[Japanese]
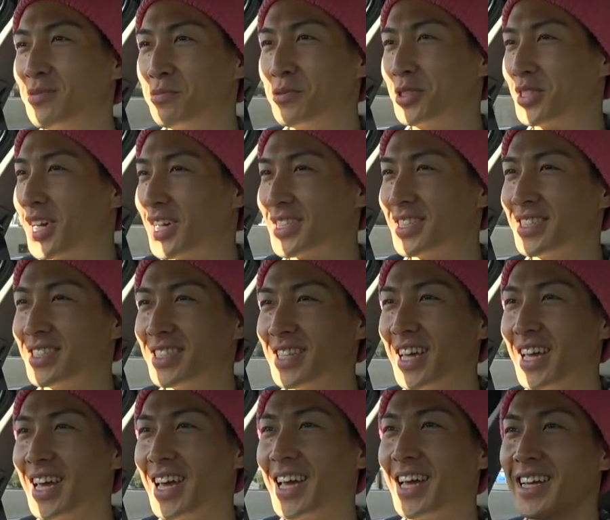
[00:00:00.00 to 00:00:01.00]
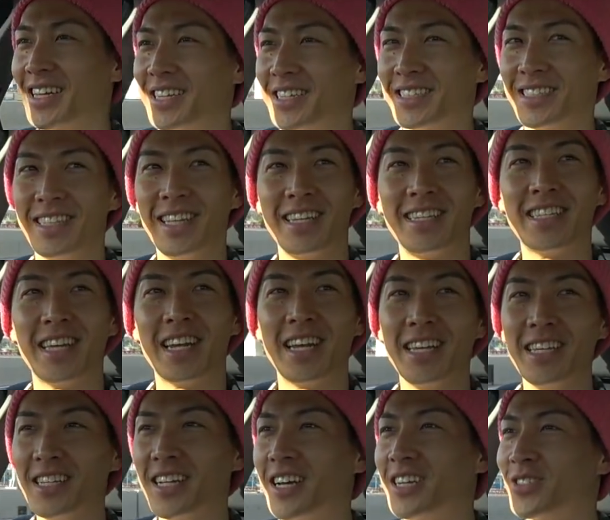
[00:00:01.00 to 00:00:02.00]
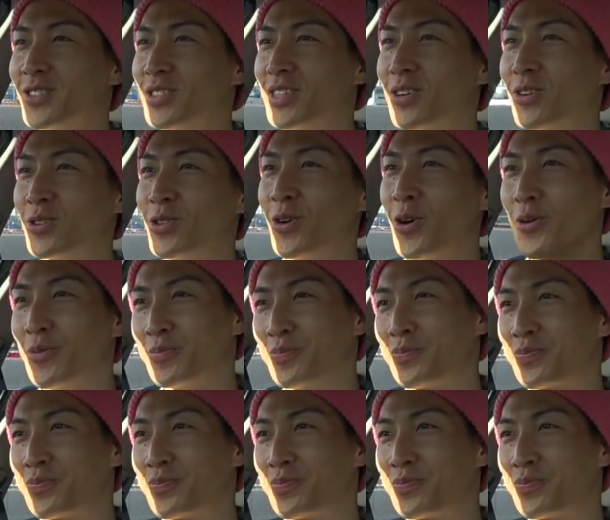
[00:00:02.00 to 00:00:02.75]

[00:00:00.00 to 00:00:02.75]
難しいですね。できたらいいな、そんなこと。